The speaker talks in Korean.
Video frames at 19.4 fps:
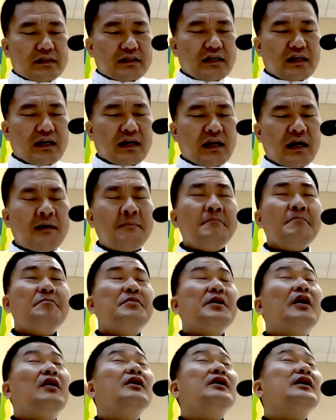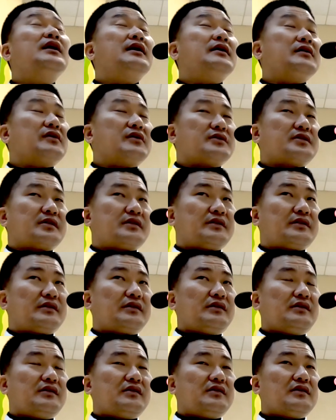착한 병이라는
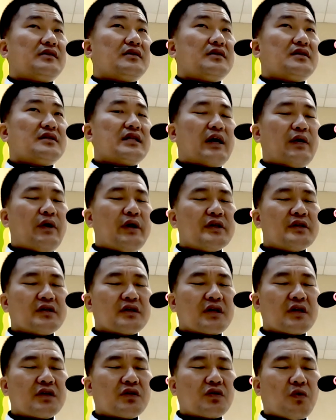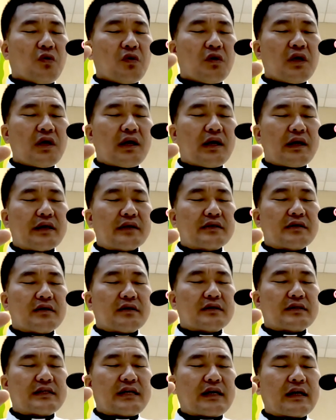것은 사회적인 동의
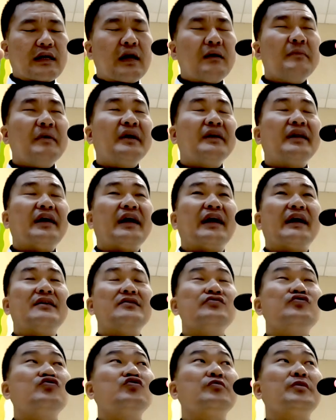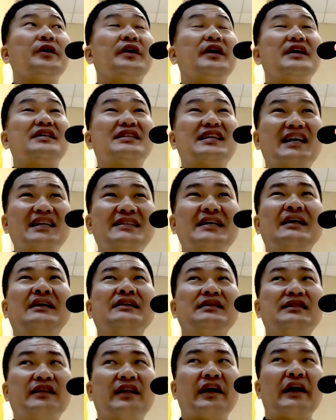안에서 착함에 대한 주변의
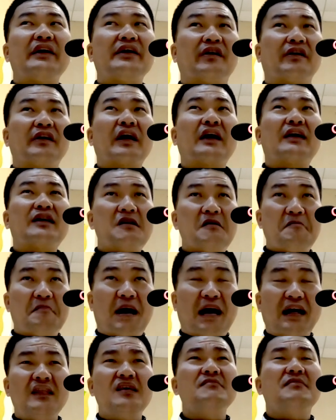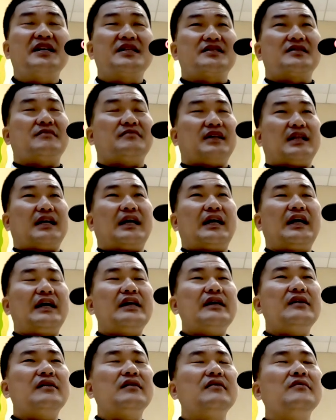사상들의 영향을 많이 받습니다.
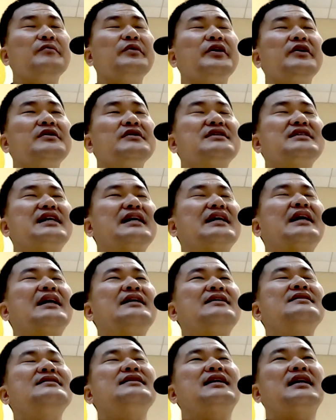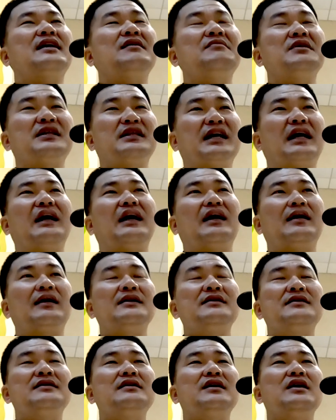이러면 착한 사람이다
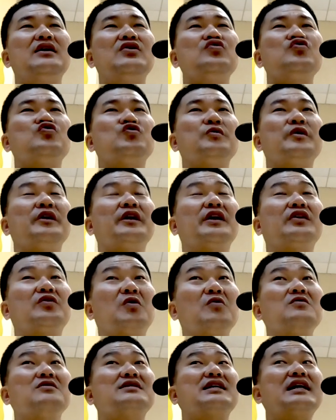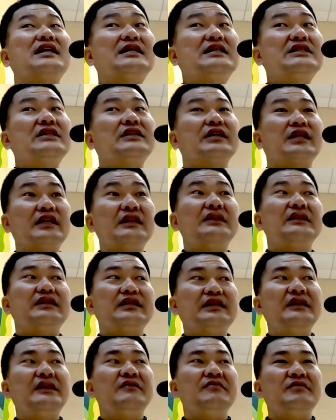하는 주변의 통상적인
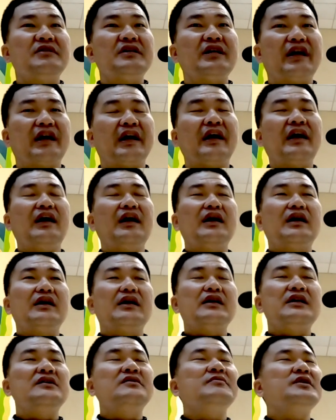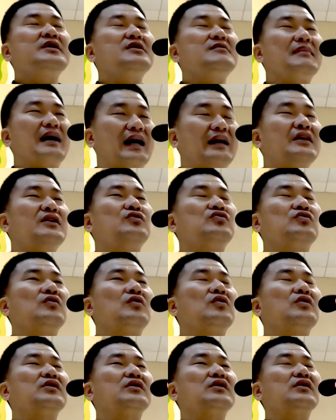의미에 의미를 많이
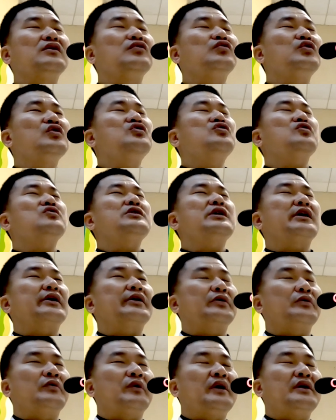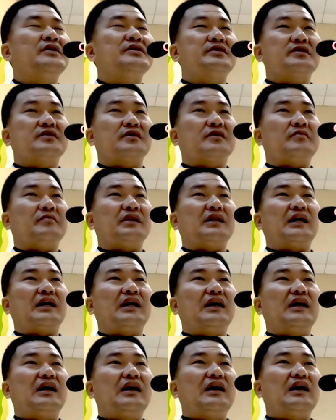두고 그걸 뒤쫓아가려고 애를 쓰는 겁니다.
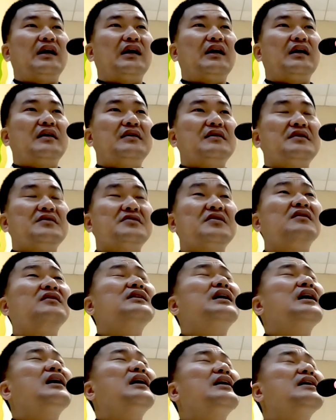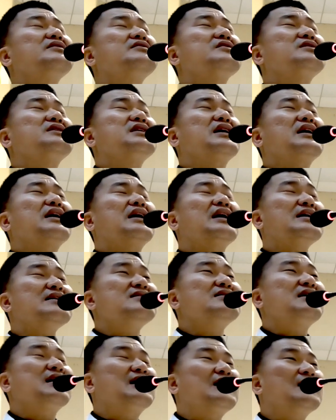성당 안에서
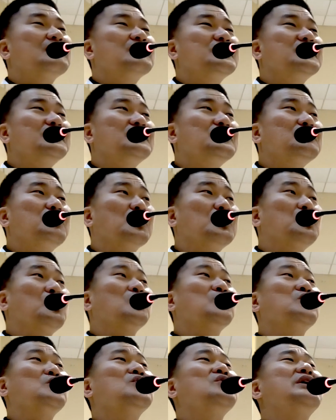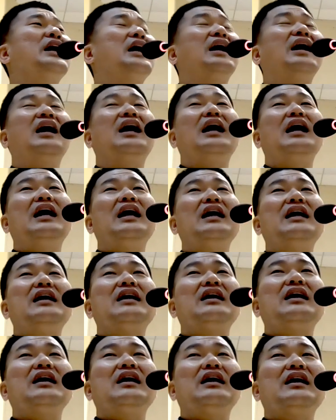착한 사람은 보통 누구냐?
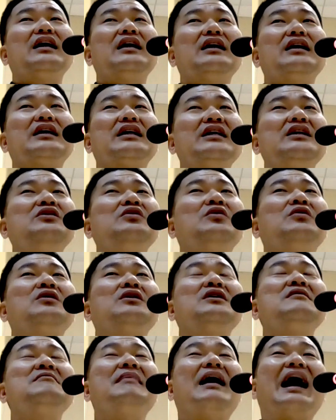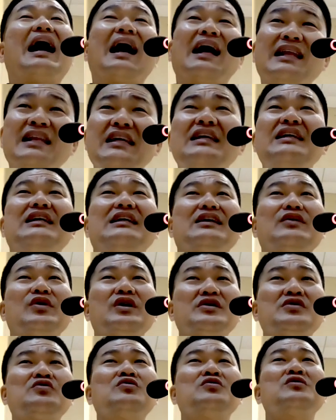기도를 많이,
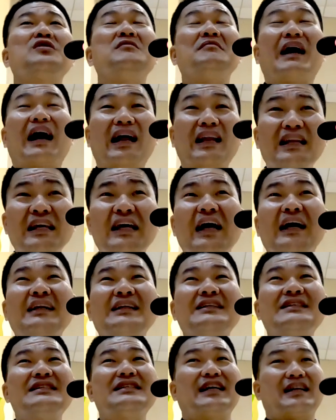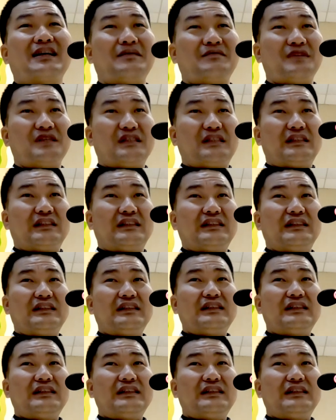횟수를 많이 하는 사람들,